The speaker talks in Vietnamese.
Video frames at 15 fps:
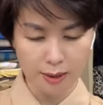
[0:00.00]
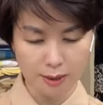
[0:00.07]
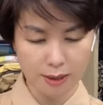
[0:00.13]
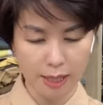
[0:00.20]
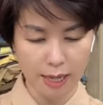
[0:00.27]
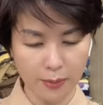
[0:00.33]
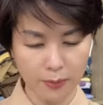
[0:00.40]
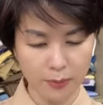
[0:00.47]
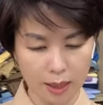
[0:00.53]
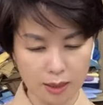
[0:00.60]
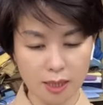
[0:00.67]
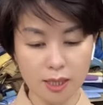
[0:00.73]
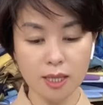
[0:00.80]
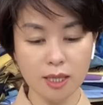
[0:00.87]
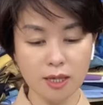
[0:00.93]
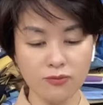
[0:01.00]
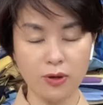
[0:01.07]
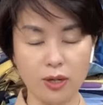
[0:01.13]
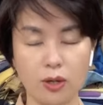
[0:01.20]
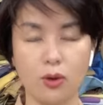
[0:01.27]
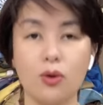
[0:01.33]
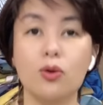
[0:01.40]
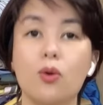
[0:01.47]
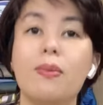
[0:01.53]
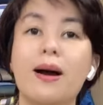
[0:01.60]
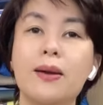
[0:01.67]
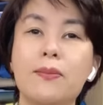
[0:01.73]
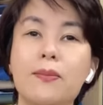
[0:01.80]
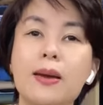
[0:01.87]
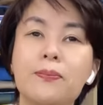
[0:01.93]
chị em là rất là thích và nó có độ
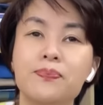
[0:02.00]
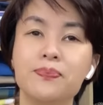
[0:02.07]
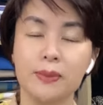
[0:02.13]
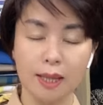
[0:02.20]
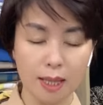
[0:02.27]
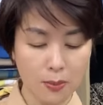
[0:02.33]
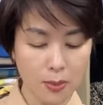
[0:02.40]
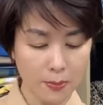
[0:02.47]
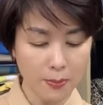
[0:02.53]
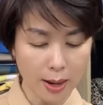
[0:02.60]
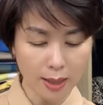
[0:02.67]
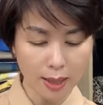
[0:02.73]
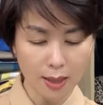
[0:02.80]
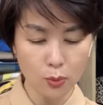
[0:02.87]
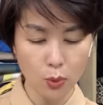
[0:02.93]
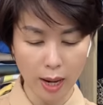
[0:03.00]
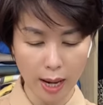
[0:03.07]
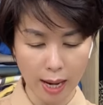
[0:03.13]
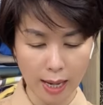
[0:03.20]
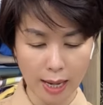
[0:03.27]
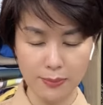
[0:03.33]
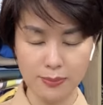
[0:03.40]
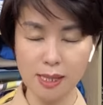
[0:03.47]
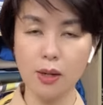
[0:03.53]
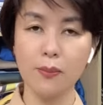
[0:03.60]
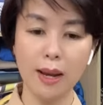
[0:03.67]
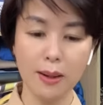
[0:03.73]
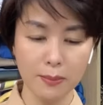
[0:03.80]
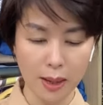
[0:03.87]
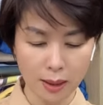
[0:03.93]
bay mềm khi mình mặc lên mùa hè cảm giác nó
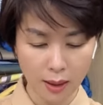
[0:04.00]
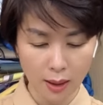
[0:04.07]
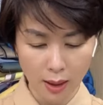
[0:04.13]
mát mắt